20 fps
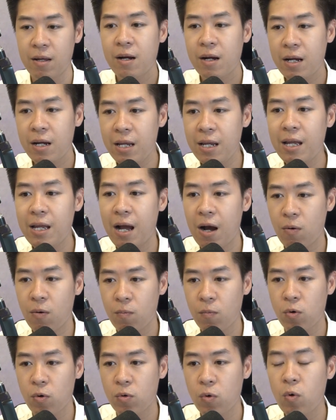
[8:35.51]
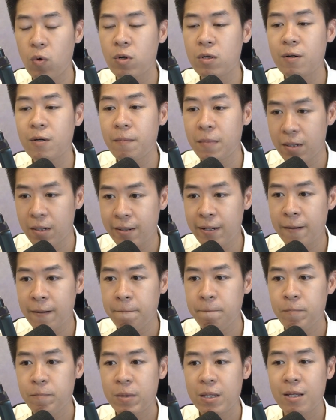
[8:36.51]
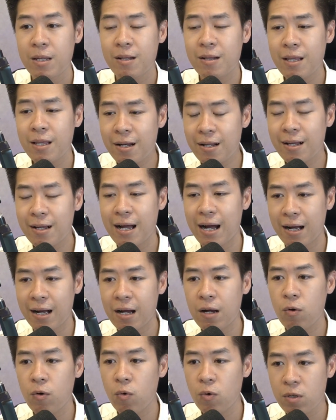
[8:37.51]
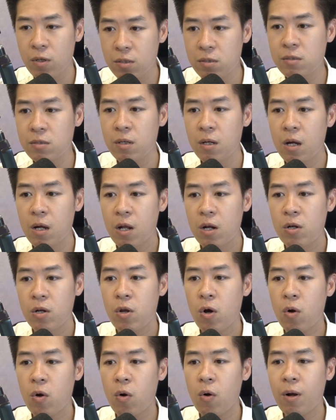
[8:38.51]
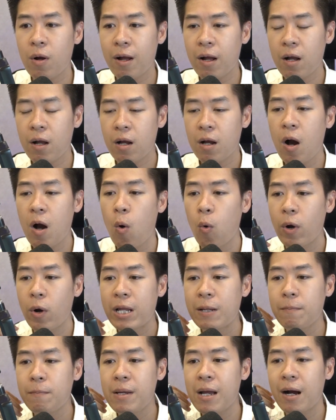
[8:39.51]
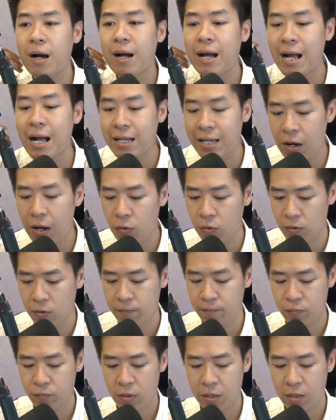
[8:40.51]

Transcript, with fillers: Khi học một ngôn ngữ mới thì tất cả các ngôn ngữ nó có khẩu hình miệng khác nhau.